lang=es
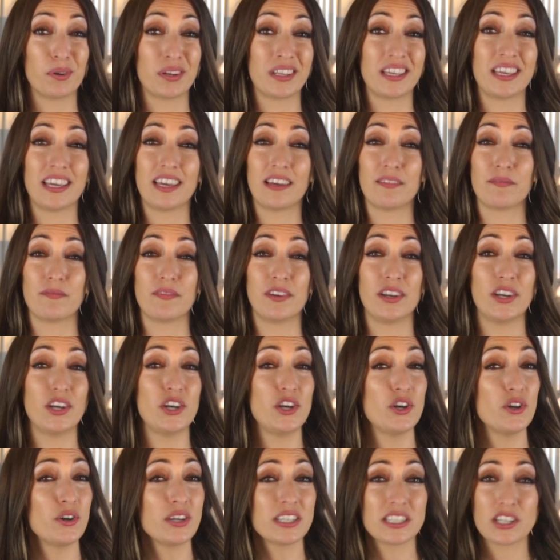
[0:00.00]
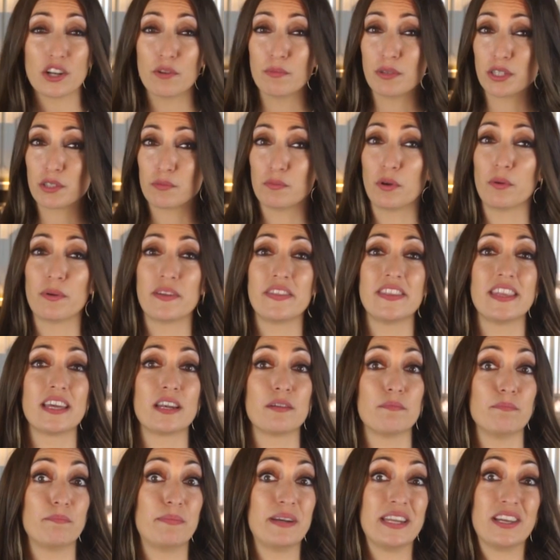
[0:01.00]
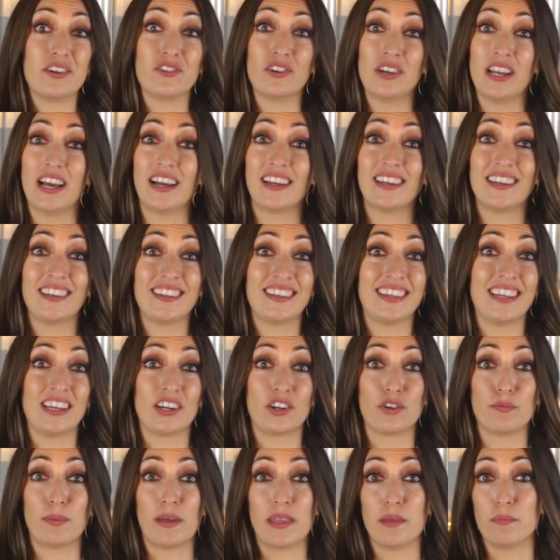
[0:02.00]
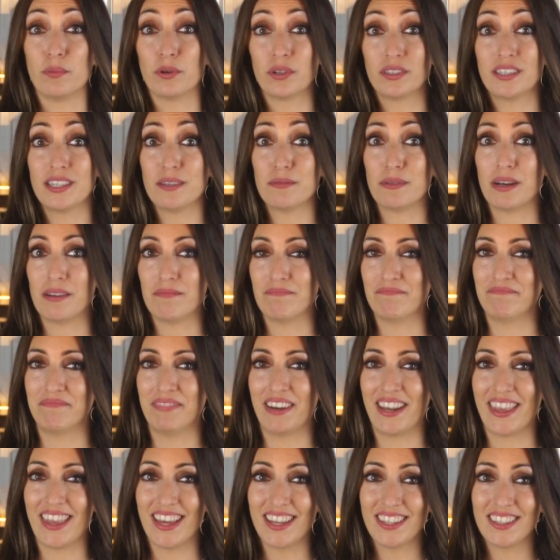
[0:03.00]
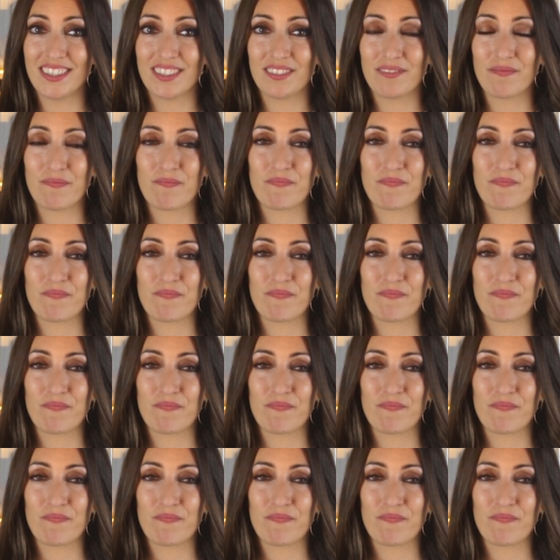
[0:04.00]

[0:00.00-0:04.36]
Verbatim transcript: Porque no es lo mismo vender bricolaje que ropa deportiva, ¿verdad?